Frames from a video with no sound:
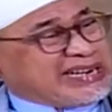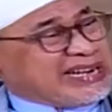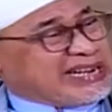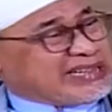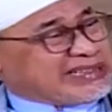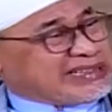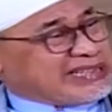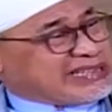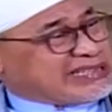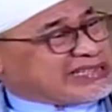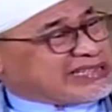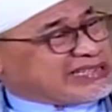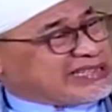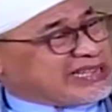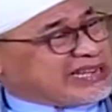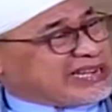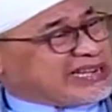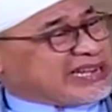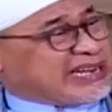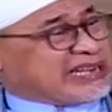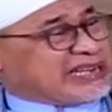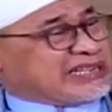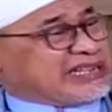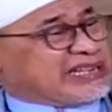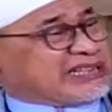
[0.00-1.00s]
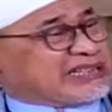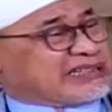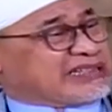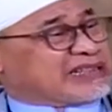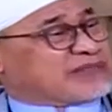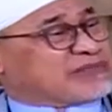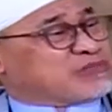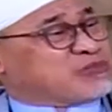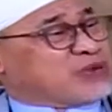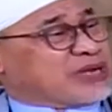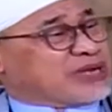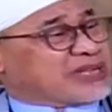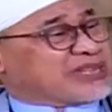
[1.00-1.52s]
di atas tikar yang
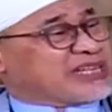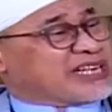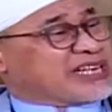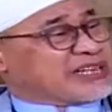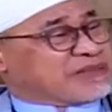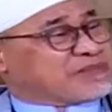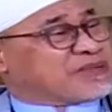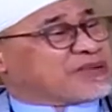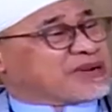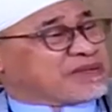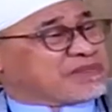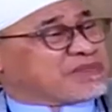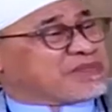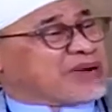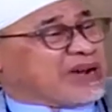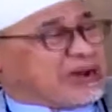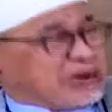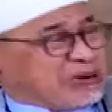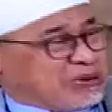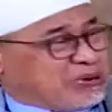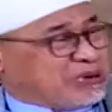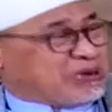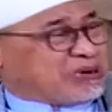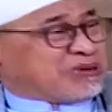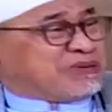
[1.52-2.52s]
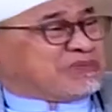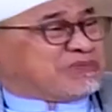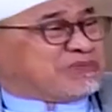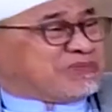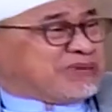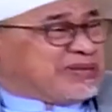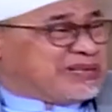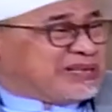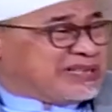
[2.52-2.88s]
terbuat dari pelepah korma.